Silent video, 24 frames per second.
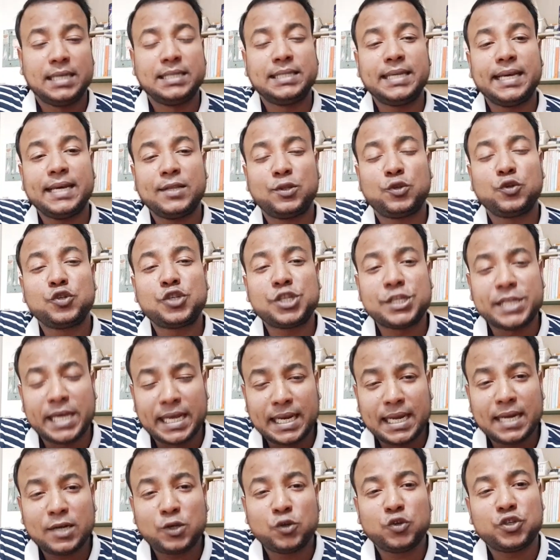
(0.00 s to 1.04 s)
যেহেতু
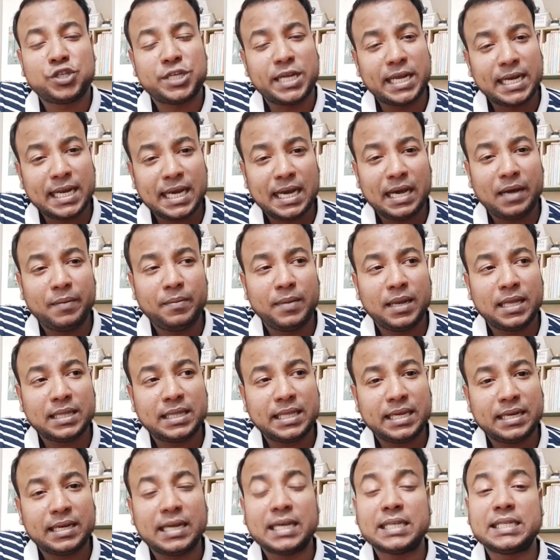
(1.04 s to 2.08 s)
সেনা টু সেনা
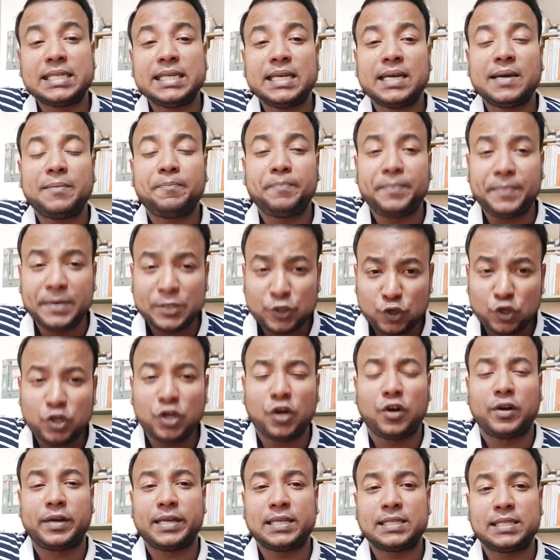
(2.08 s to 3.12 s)
হামলাতে রাশিয়া পিছনে
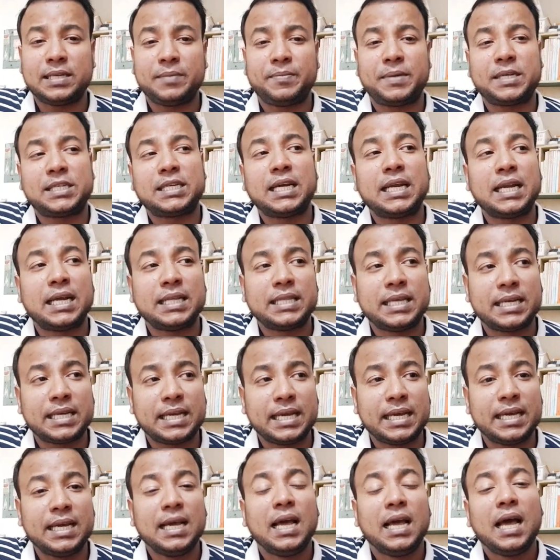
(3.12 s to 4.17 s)
হটেছে বা
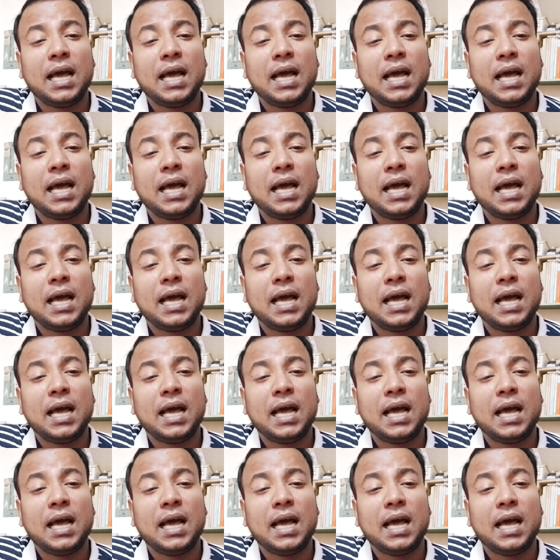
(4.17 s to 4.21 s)
সেনাদেরকে